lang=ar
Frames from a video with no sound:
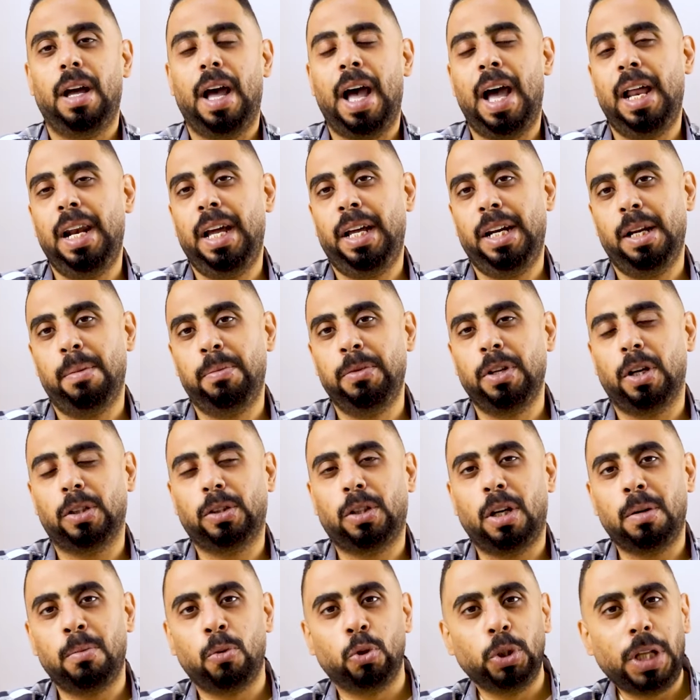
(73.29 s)
هل إحنا
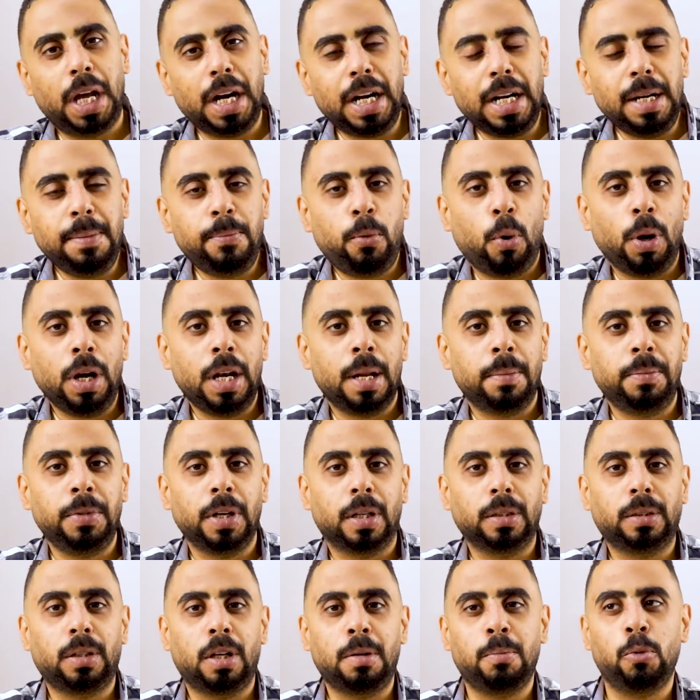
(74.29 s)
بنختار مدرب ولا
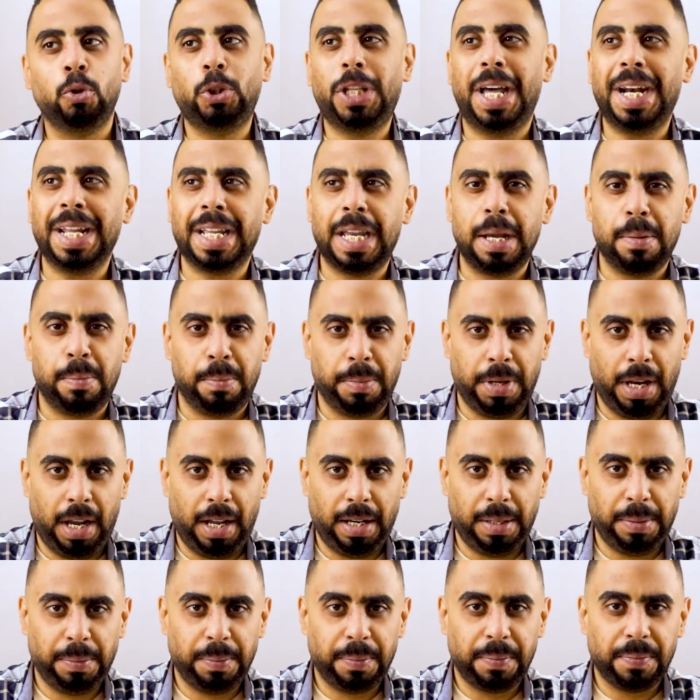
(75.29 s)
بنختار مترجم
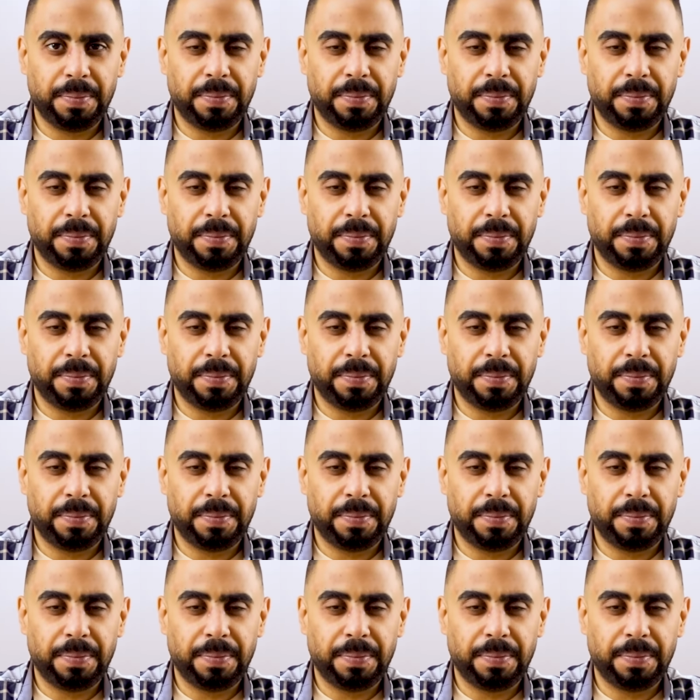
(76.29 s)
يعني